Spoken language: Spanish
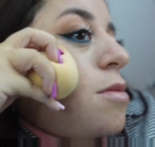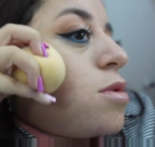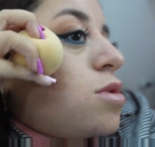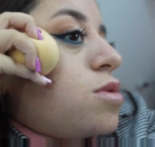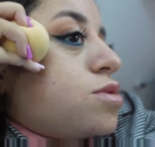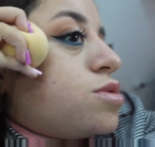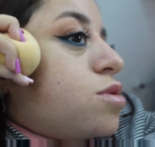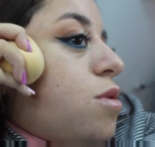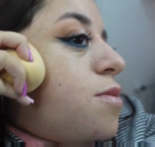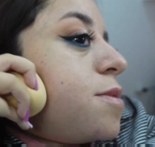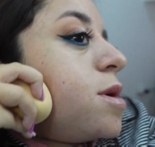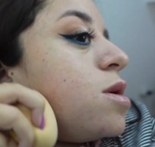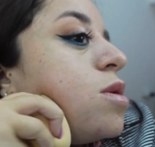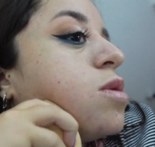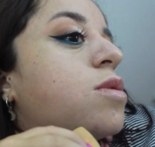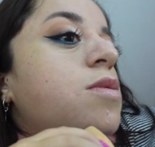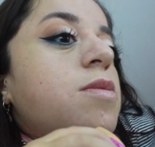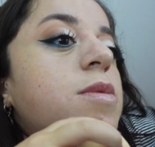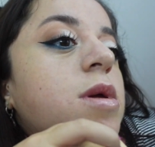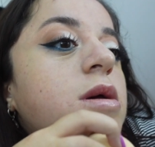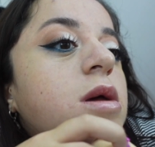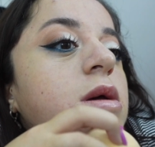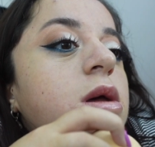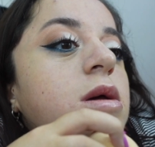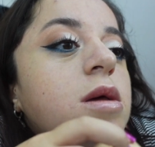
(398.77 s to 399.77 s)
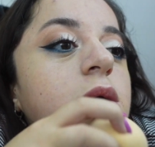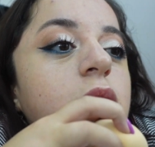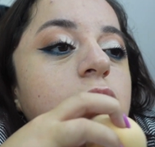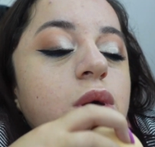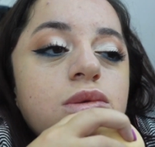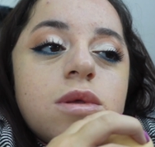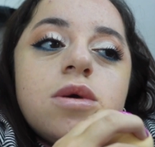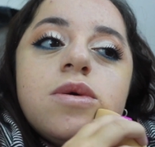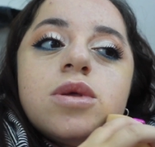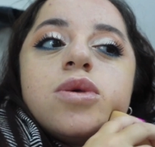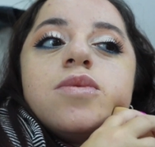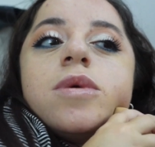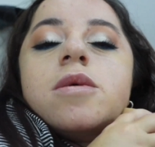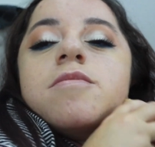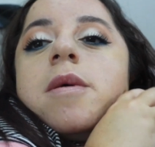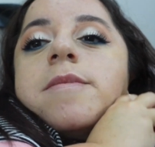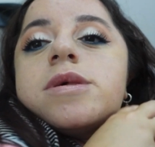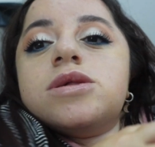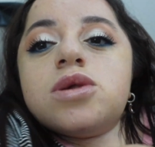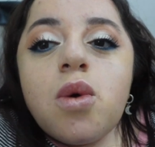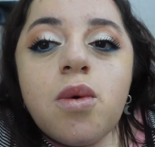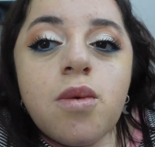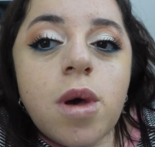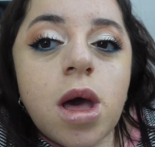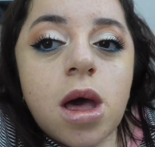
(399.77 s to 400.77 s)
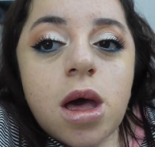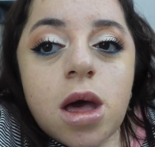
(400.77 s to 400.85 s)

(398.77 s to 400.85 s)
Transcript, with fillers: Está bueno para combinar cuando me ponga tipo